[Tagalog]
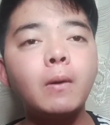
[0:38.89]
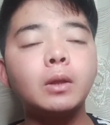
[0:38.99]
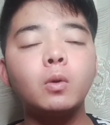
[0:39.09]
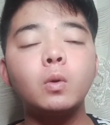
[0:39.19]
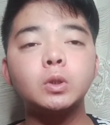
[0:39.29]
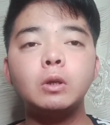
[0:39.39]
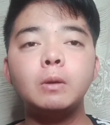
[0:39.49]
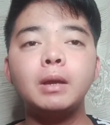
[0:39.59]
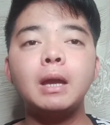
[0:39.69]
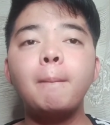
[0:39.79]
At kung gusto niyo
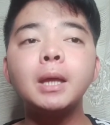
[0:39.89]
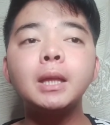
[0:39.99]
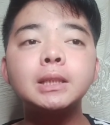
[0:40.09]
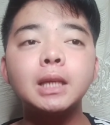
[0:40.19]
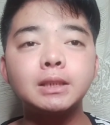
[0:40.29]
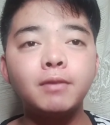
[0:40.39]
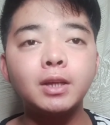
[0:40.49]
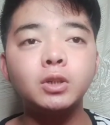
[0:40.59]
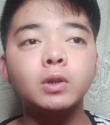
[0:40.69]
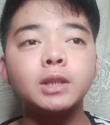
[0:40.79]
maging updated sa next
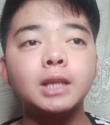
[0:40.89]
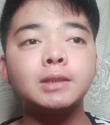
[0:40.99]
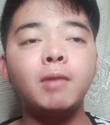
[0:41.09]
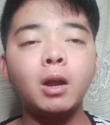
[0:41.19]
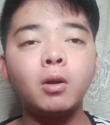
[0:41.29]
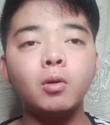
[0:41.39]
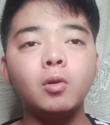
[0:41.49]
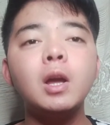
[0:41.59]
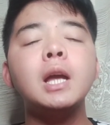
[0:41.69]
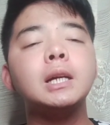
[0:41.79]
video o sa next vlog ko,
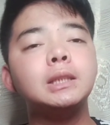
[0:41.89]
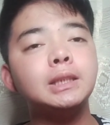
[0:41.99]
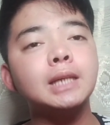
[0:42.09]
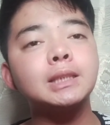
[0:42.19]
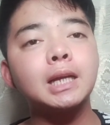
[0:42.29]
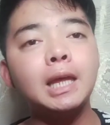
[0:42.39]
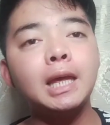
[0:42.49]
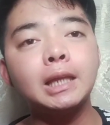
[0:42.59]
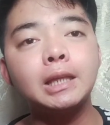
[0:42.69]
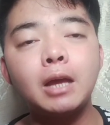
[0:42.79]
just
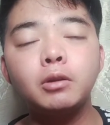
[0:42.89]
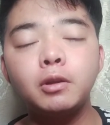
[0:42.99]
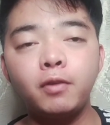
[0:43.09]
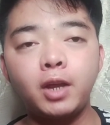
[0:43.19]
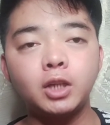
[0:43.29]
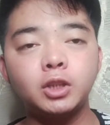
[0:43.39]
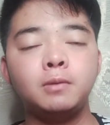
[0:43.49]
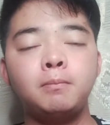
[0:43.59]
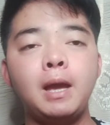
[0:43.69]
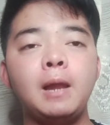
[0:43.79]
click the notification
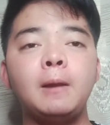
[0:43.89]
bell.